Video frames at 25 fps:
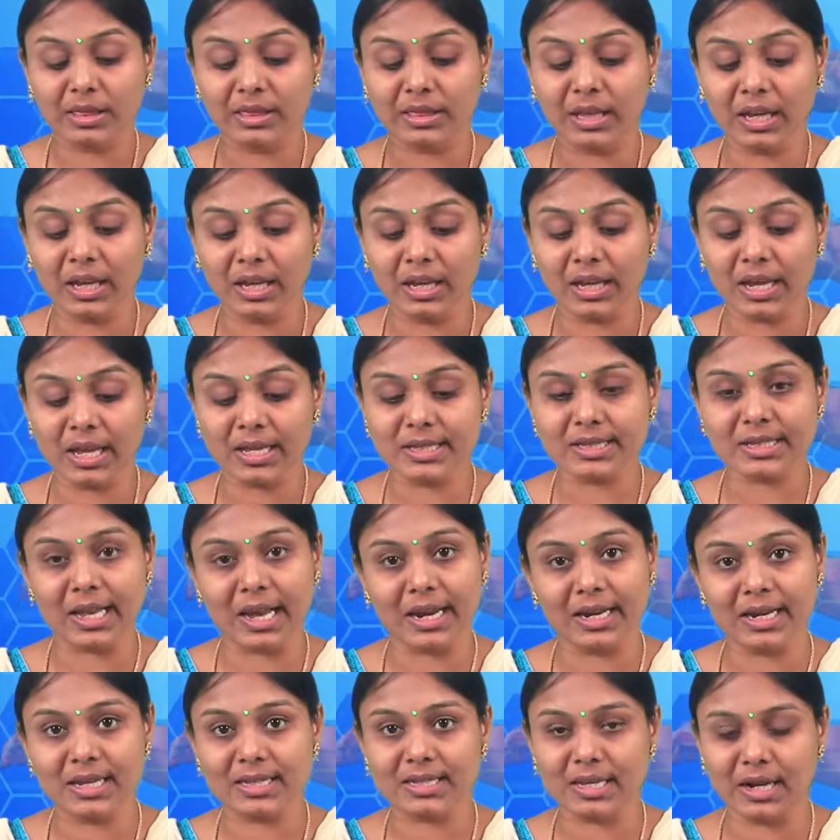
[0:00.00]
దీన్నే
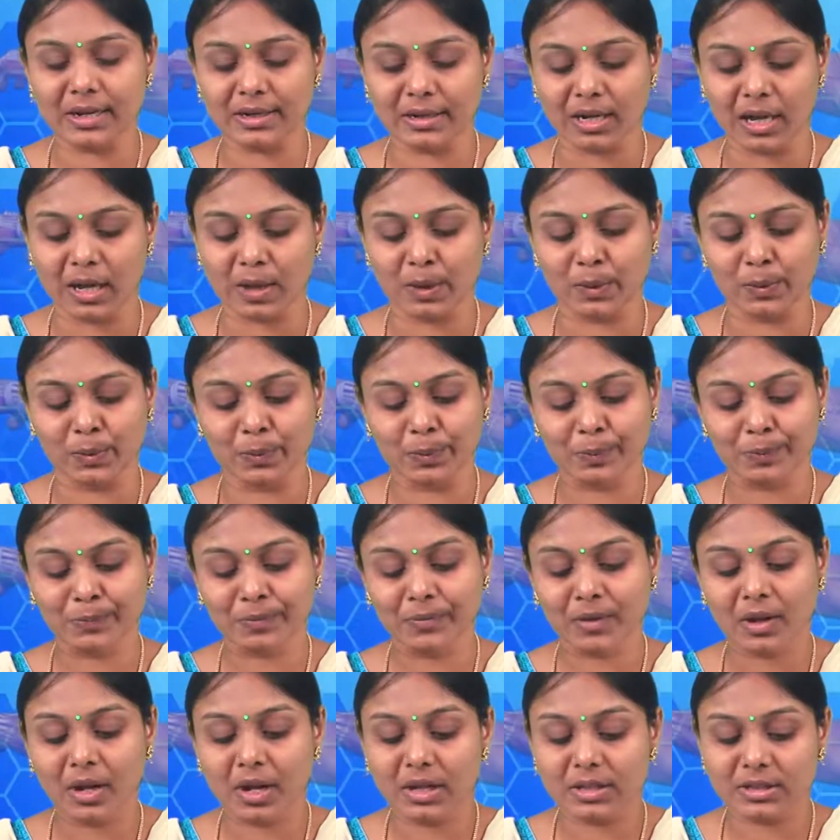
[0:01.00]
సైనస్ అంటారు
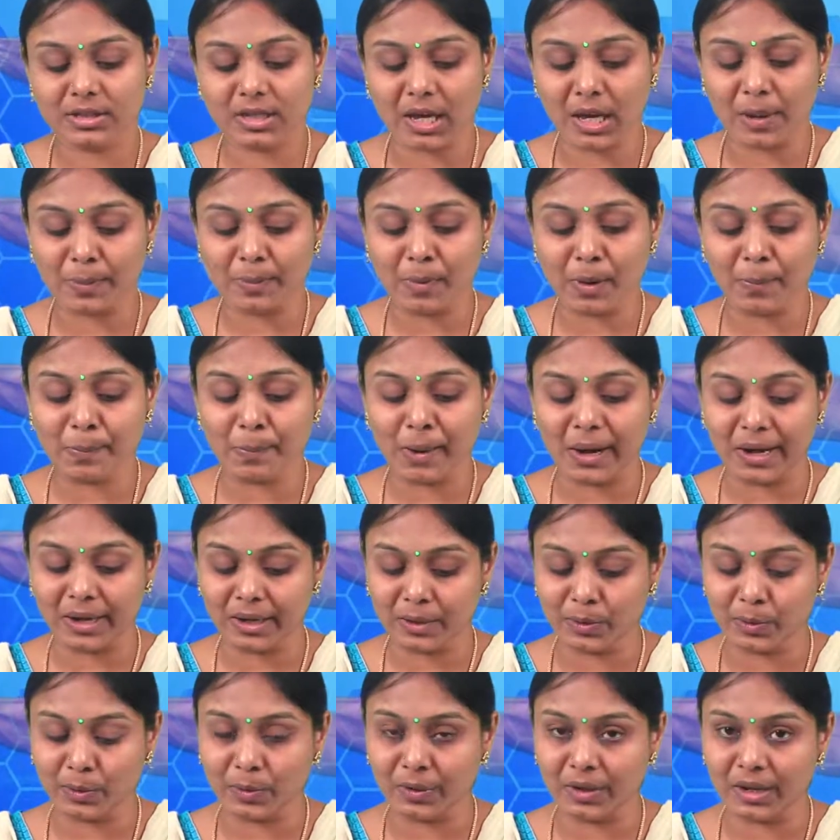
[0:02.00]
చర్మం
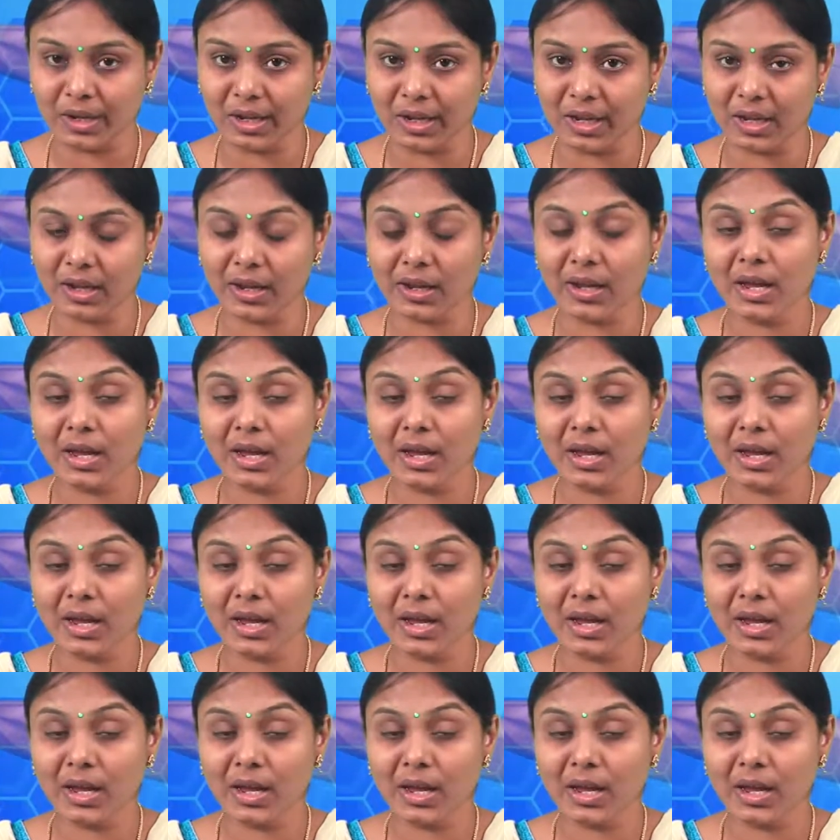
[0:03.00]
బయట నుండి